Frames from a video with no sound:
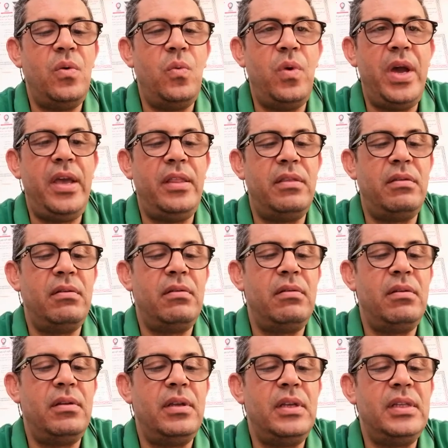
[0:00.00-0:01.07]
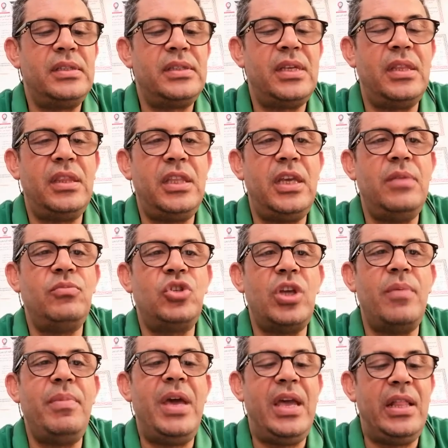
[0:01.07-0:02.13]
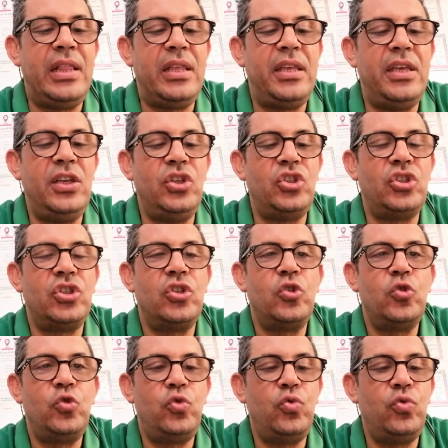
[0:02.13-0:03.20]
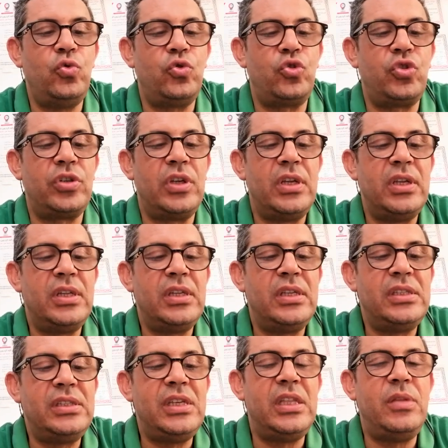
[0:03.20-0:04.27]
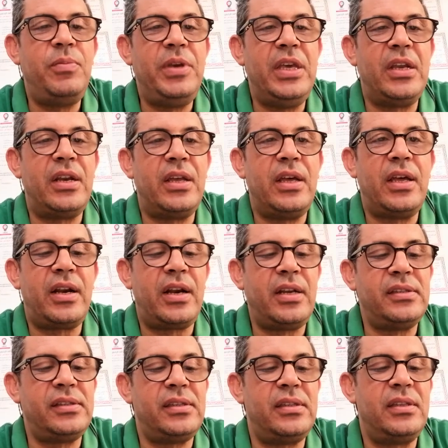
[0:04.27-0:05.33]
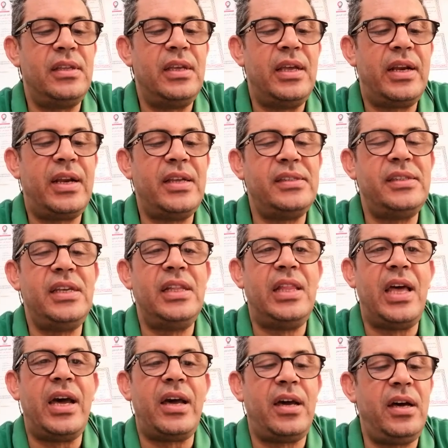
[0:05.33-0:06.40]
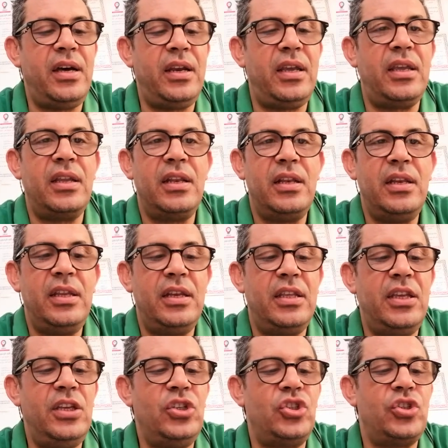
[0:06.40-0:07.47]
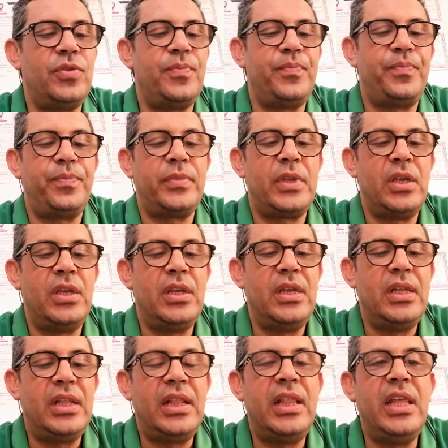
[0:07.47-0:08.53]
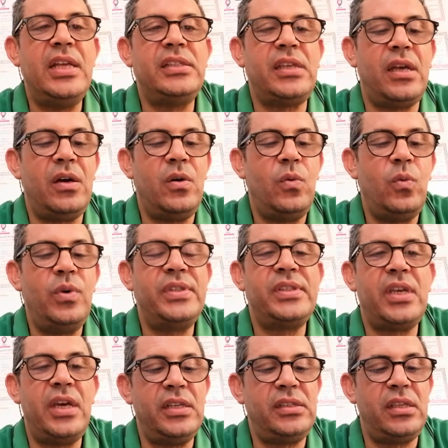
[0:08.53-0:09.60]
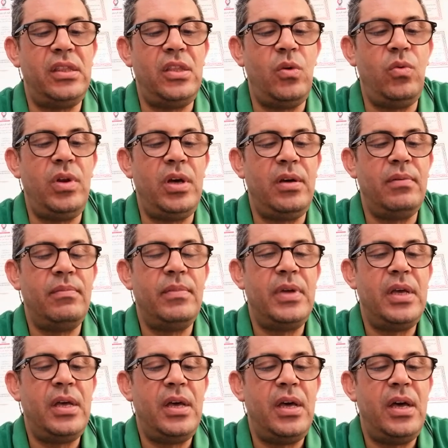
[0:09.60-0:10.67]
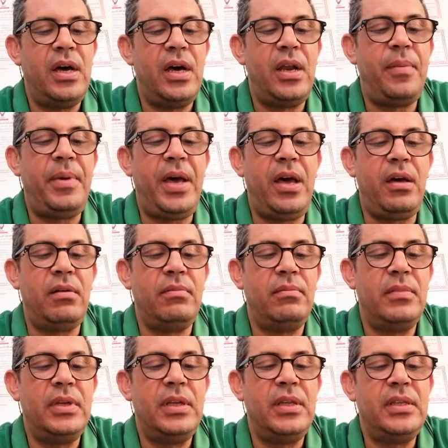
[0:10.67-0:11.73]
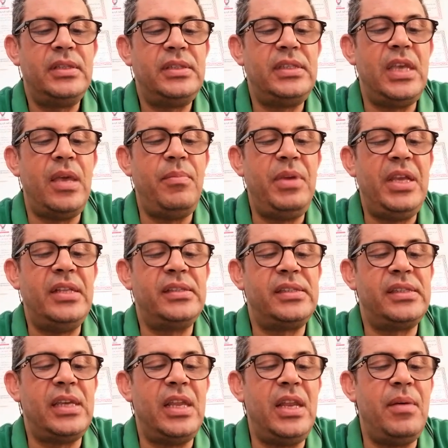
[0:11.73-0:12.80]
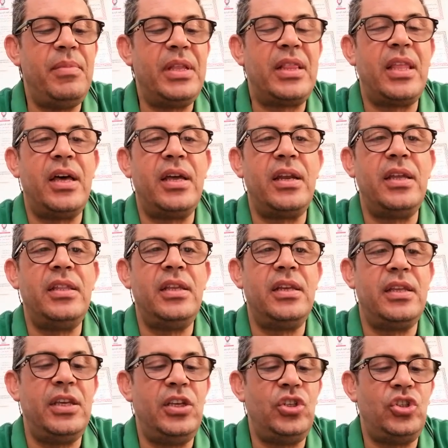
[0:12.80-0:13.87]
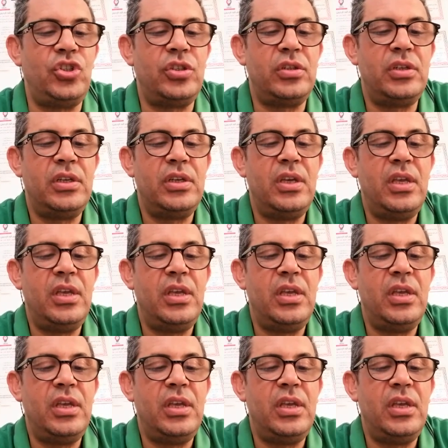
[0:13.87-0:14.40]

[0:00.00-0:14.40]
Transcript: واحد تنظيم جماعة الجيش جوج تدبير الرصد الرصيد العقاري للجيش ثلاثة وصاية الدولة أربعة تأمين سلامة الأراضي الجيش